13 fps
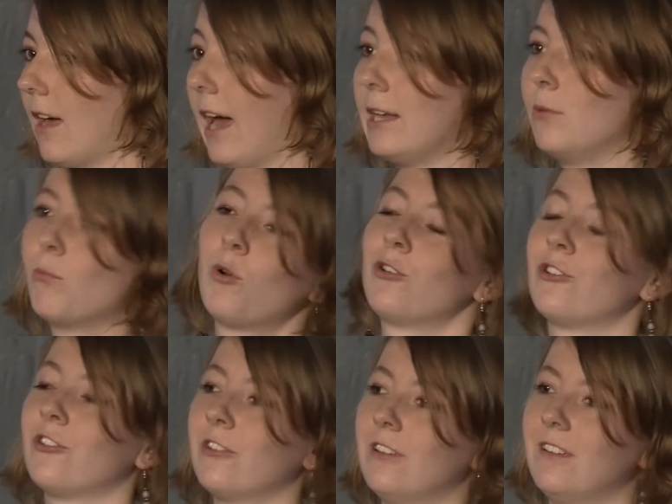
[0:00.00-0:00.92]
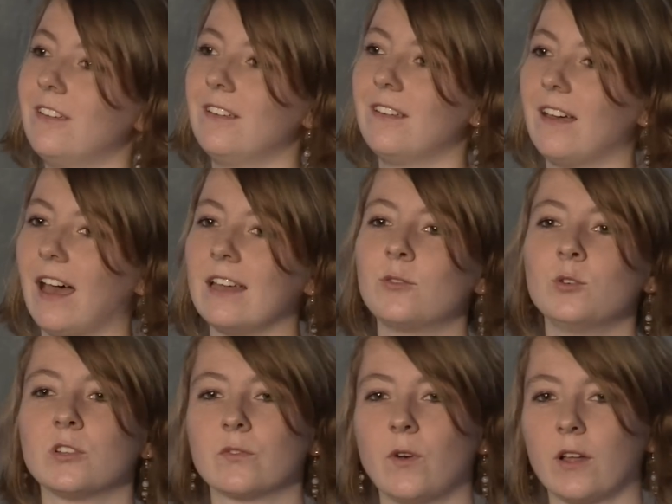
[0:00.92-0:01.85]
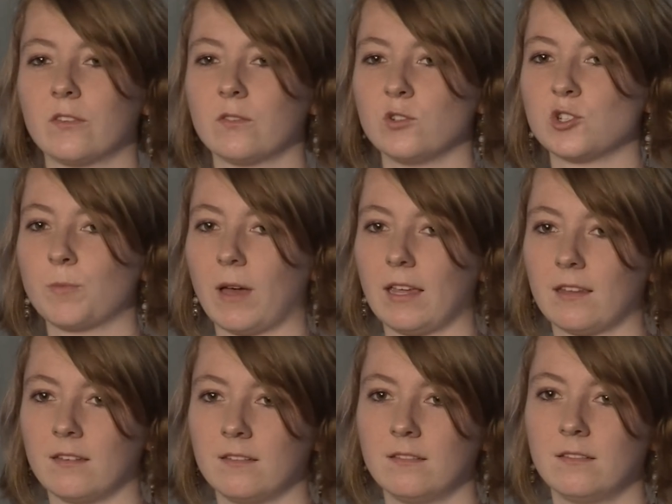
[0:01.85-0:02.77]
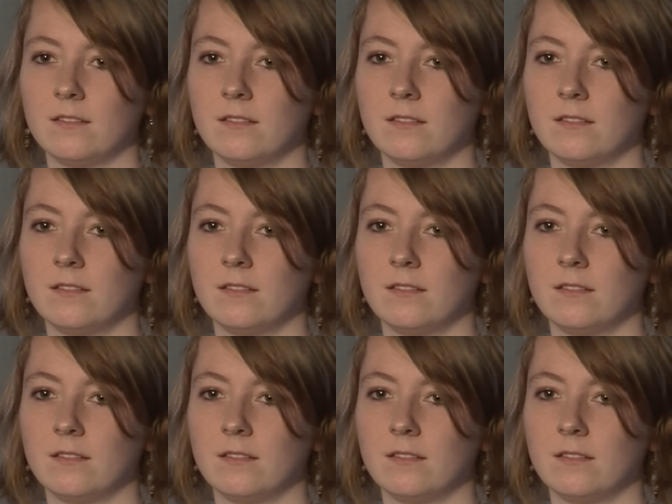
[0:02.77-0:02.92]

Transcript: einen Mund, ein gutes Wort zu sprechen.